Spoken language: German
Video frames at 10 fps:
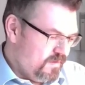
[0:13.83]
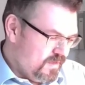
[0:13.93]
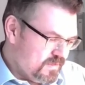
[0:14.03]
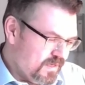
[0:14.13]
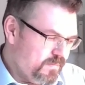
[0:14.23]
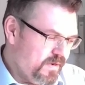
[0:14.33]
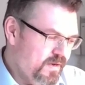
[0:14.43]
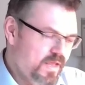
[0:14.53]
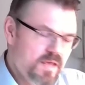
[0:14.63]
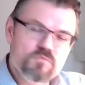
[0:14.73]
Es hat einen
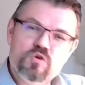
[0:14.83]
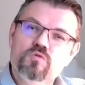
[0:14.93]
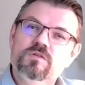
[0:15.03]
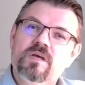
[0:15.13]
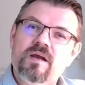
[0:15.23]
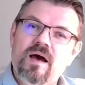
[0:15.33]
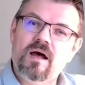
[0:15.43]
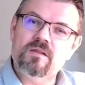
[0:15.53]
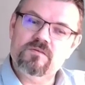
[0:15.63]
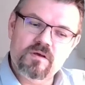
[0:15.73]

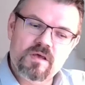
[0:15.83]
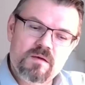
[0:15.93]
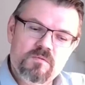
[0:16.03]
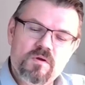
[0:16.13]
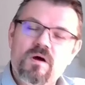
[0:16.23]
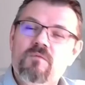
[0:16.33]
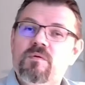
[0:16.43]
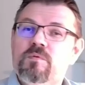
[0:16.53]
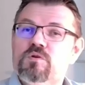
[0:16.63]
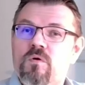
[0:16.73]
Nebenschlussgenerator gegeben, den haben
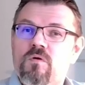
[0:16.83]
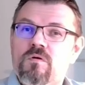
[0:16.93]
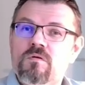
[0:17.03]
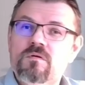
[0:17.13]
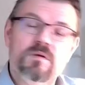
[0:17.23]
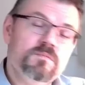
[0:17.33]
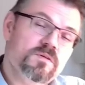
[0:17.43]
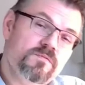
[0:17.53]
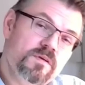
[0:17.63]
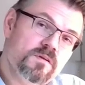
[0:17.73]
wir besprochen. Gibt es
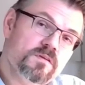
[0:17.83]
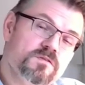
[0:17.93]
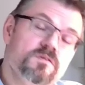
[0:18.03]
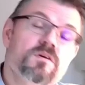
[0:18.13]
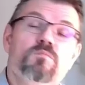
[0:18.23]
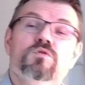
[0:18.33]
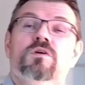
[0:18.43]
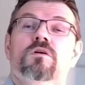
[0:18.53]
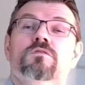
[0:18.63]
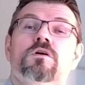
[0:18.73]
ein Video dazu, kann man
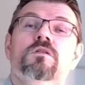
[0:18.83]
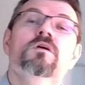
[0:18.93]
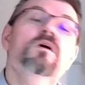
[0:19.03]
sich anschauen.